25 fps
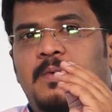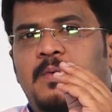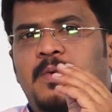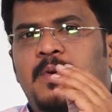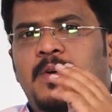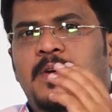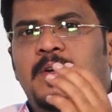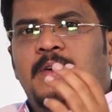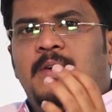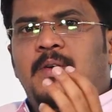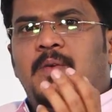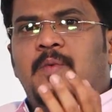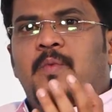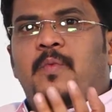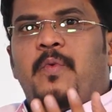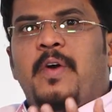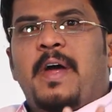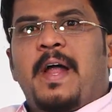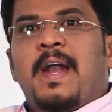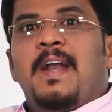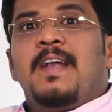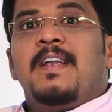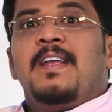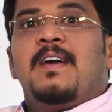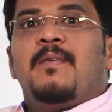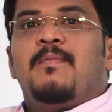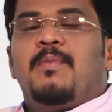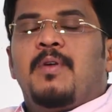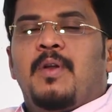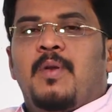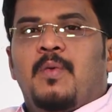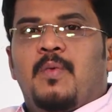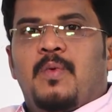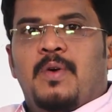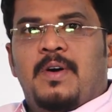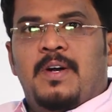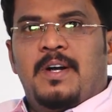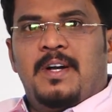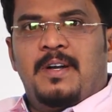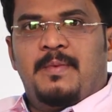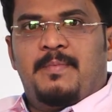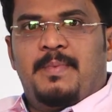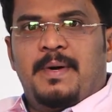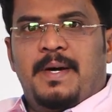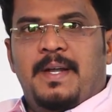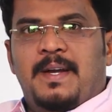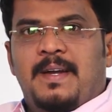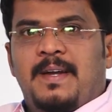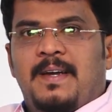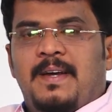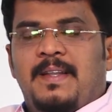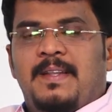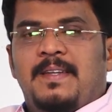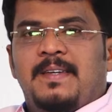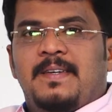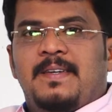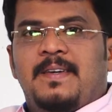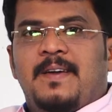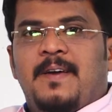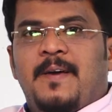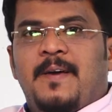ஒரு வேல்யூபிள் வேர்டு பாருங்க அது